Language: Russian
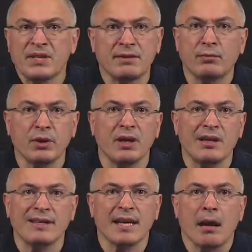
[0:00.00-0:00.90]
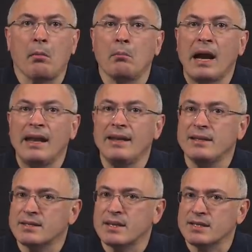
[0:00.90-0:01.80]
Сегодня нельзя
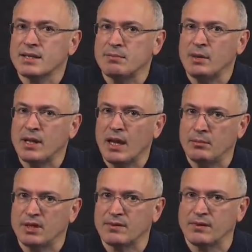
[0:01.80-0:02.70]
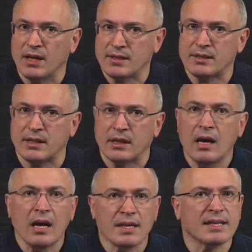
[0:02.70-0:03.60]
молиться за сменяемость власти.
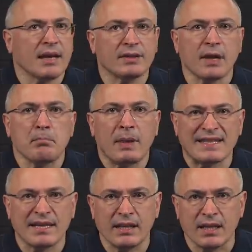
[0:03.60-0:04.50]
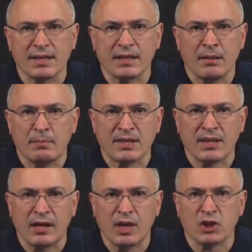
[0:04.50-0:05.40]
Завтра посадят за
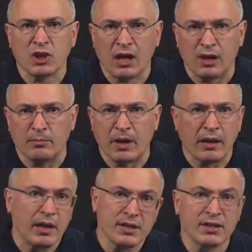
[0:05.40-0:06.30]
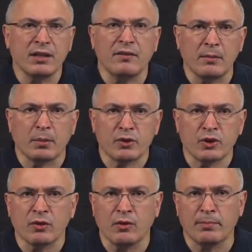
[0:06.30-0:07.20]
написание жалобы из-за
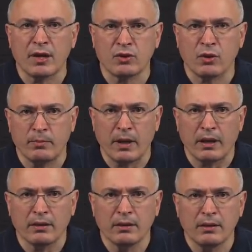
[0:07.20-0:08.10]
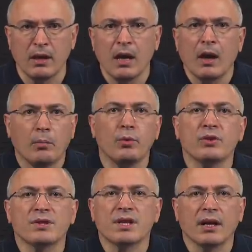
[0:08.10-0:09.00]
невыплаченного пособия.
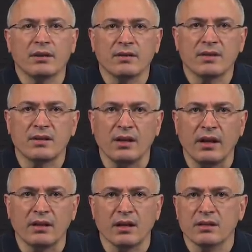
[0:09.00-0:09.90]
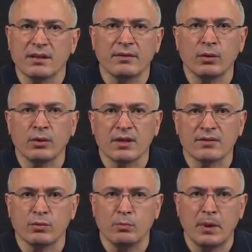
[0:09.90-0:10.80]
Путинское 20-летие завело нас
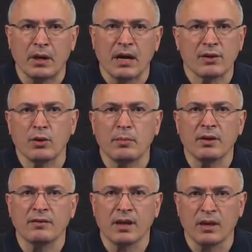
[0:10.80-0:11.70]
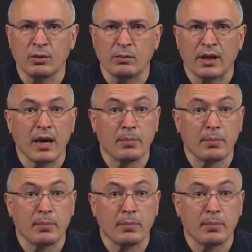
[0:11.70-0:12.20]
в тупик, особенно в экономике.